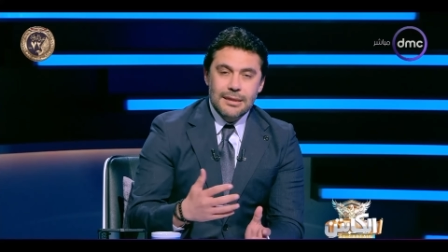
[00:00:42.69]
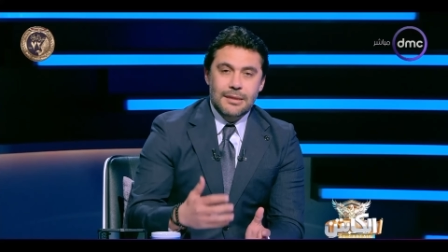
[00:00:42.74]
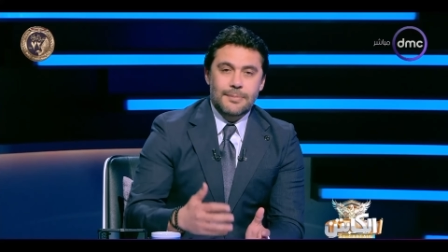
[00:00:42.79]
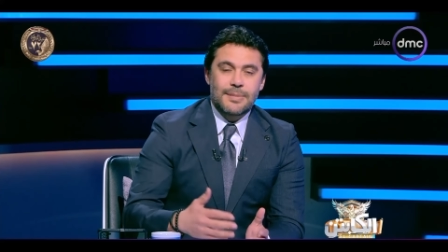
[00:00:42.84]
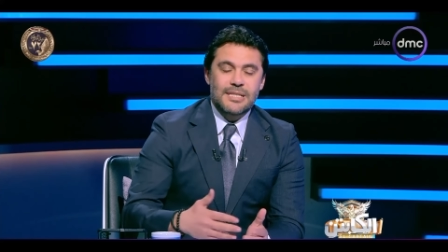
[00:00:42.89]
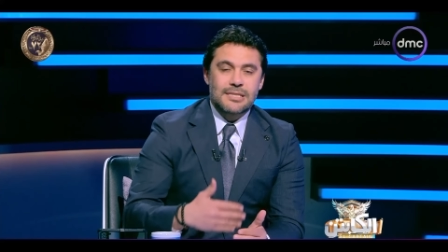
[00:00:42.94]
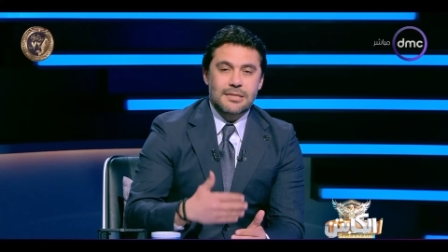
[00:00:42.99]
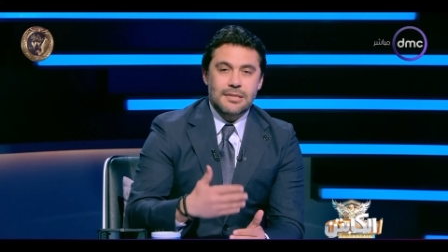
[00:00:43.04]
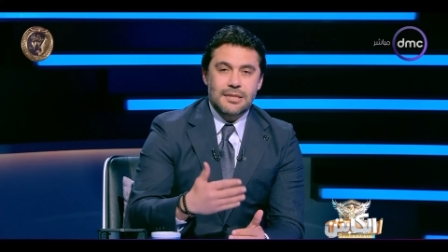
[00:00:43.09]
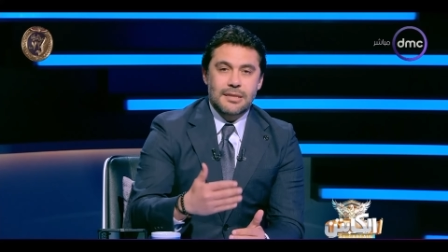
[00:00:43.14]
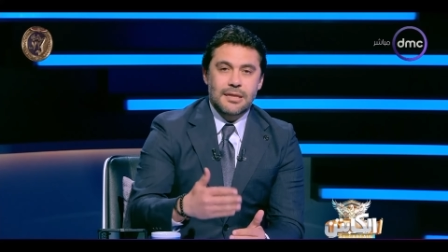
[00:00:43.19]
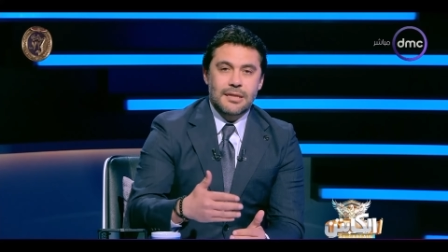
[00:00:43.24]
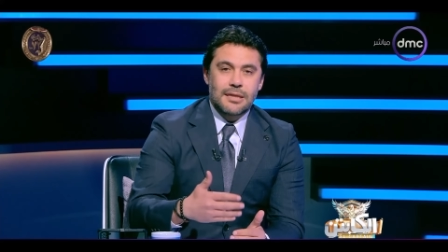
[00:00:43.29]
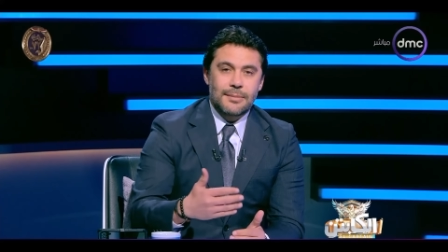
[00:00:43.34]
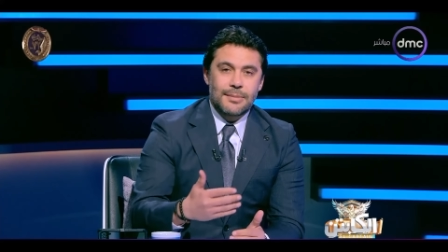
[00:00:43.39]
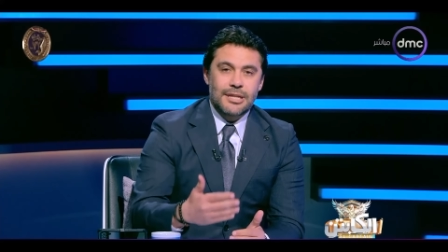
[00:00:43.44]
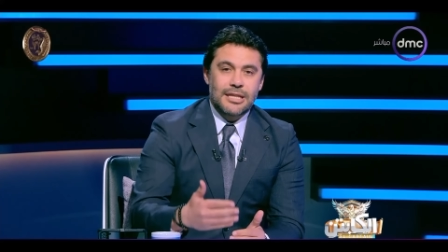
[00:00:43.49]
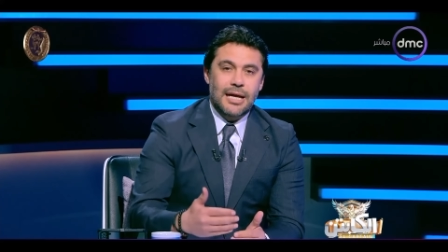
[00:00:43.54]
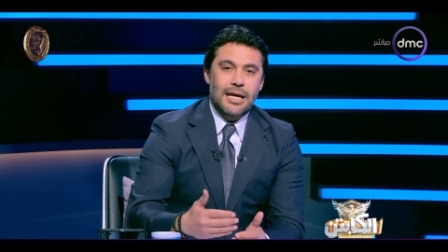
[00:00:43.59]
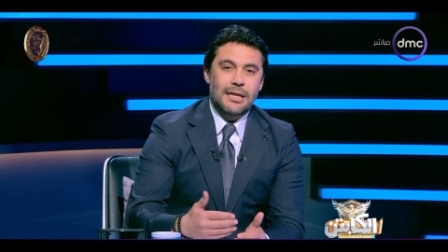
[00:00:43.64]
بس الدنيا
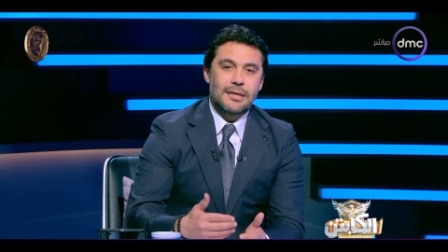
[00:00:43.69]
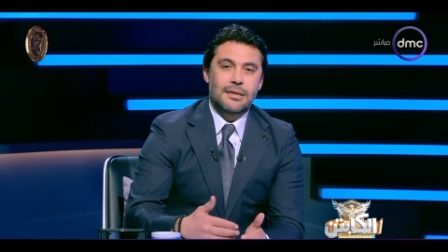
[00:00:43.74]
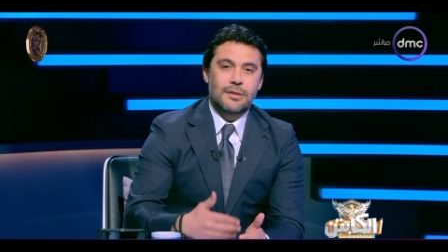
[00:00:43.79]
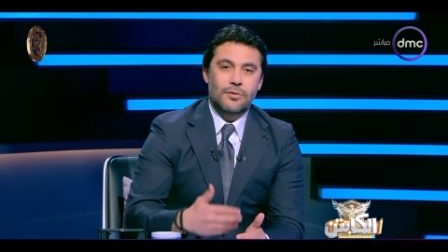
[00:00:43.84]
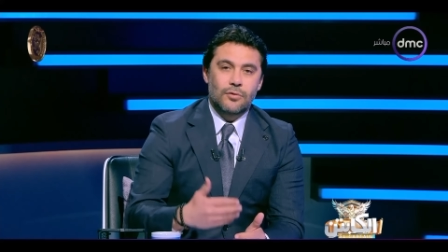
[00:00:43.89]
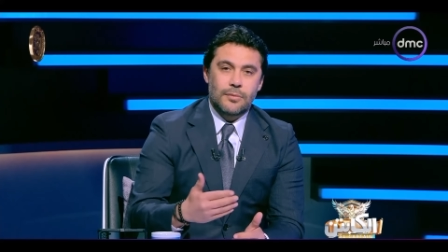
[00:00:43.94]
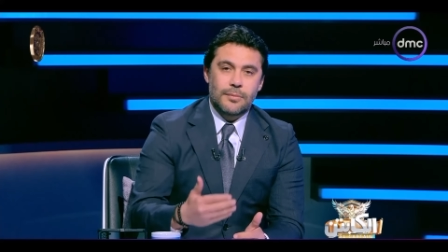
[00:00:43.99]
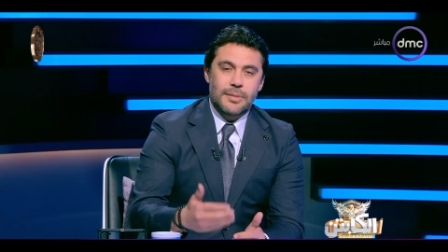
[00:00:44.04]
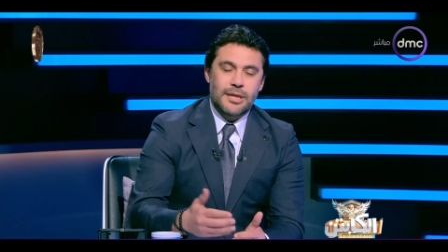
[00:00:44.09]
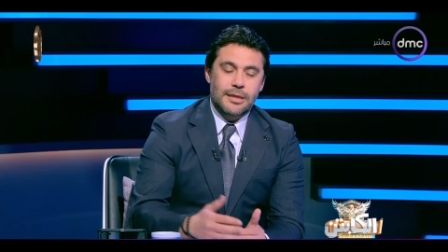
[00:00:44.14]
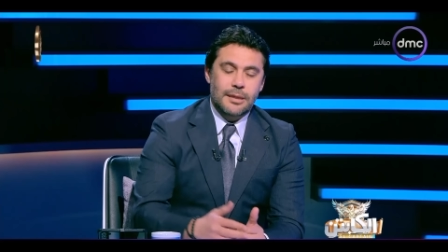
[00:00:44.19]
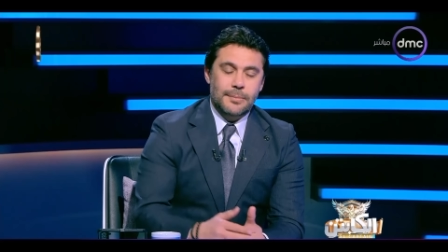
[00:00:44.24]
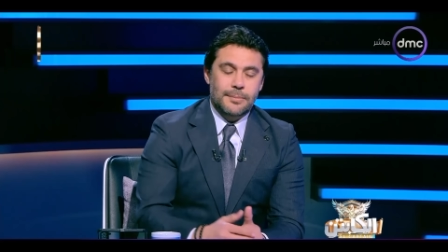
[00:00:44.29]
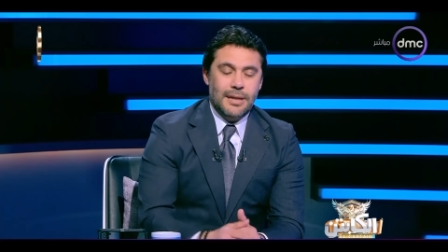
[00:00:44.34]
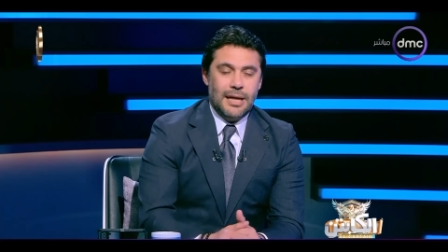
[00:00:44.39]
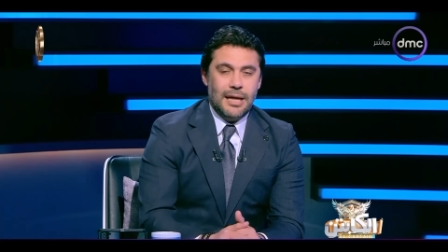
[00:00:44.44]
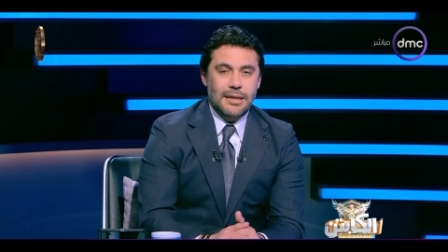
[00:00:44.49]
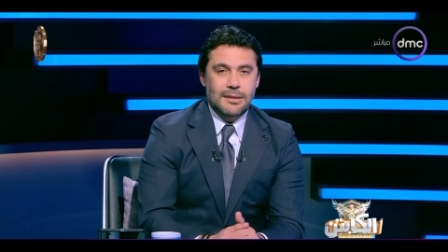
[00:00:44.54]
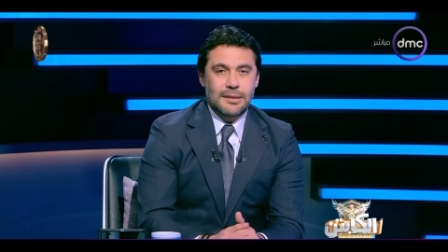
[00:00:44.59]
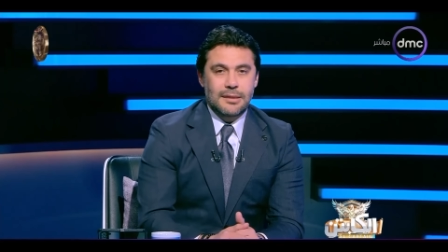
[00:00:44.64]
ما تعدي والمايك
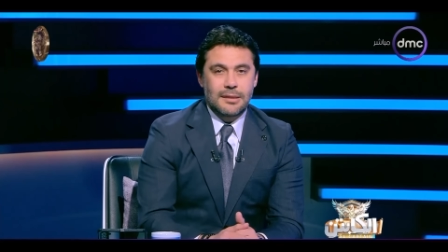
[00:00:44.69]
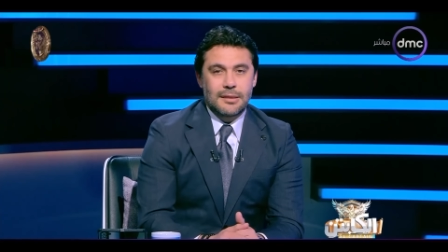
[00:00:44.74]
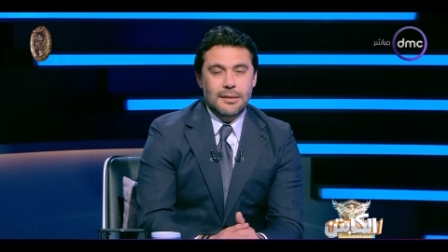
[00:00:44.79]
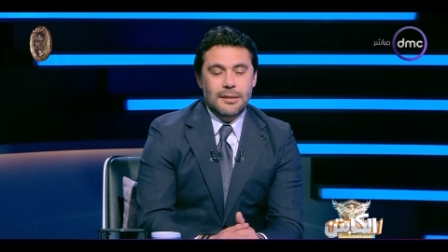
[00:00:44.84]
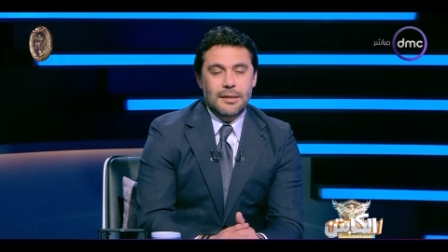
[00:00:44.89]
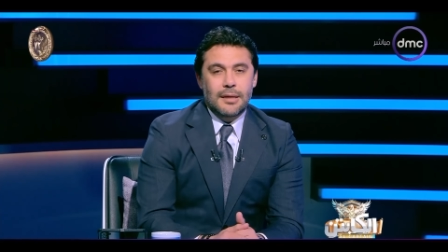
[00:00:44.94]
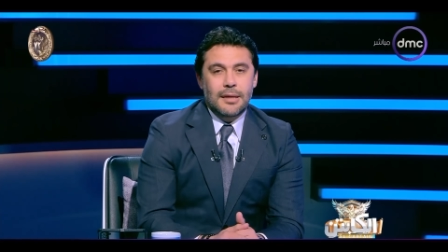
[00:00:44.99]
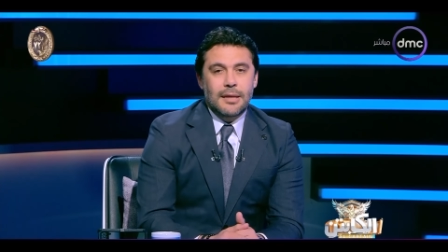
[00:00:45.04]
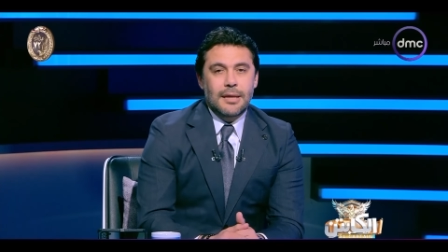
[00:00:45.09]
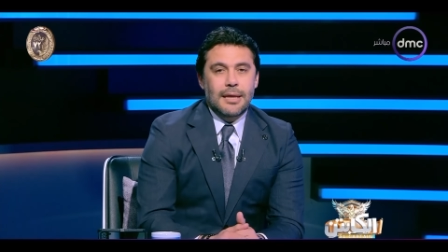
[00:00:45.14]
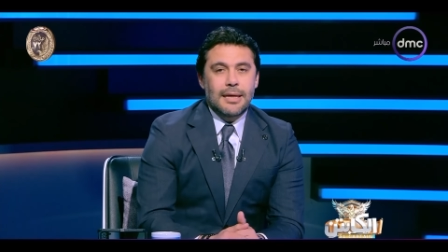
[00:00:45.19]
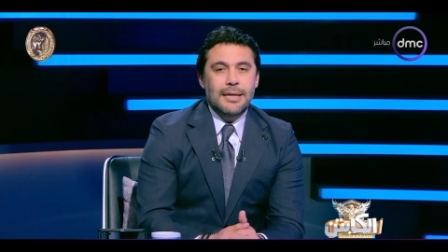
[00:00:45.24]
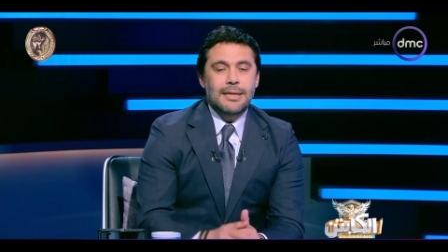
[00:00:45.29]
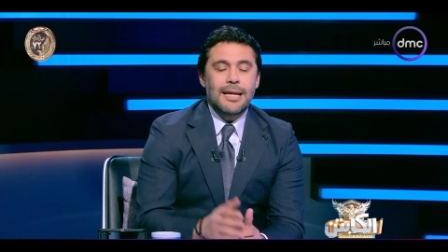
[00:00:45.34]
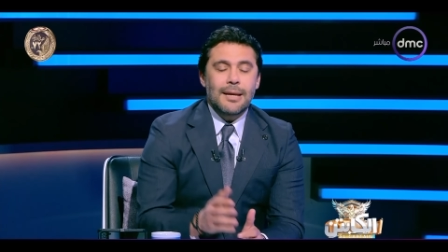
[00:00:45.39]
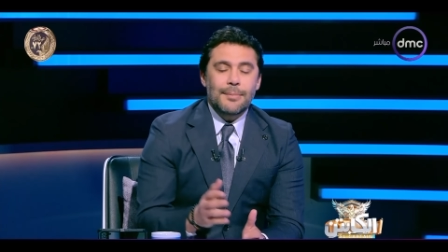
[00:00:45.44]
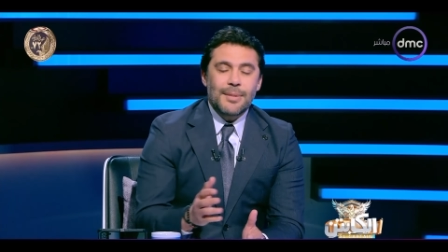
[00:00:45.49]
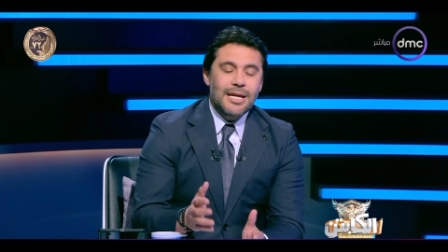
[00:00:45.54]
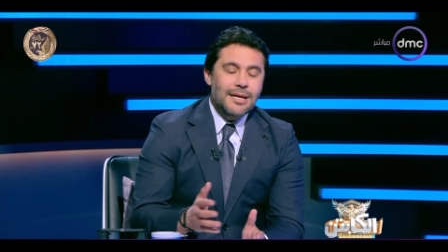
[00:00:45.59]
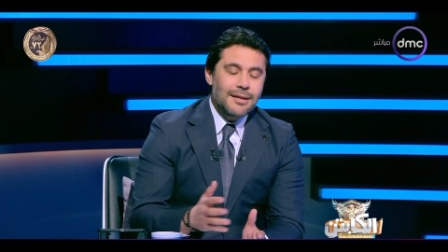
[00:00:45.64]
بتعدي
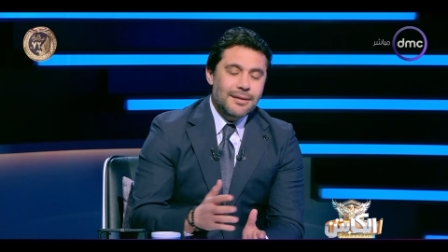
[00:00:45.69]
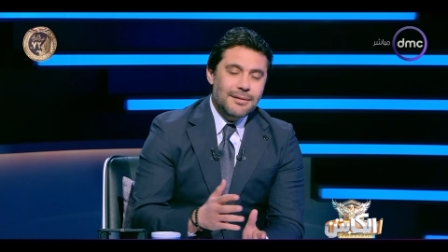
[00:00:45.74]
انما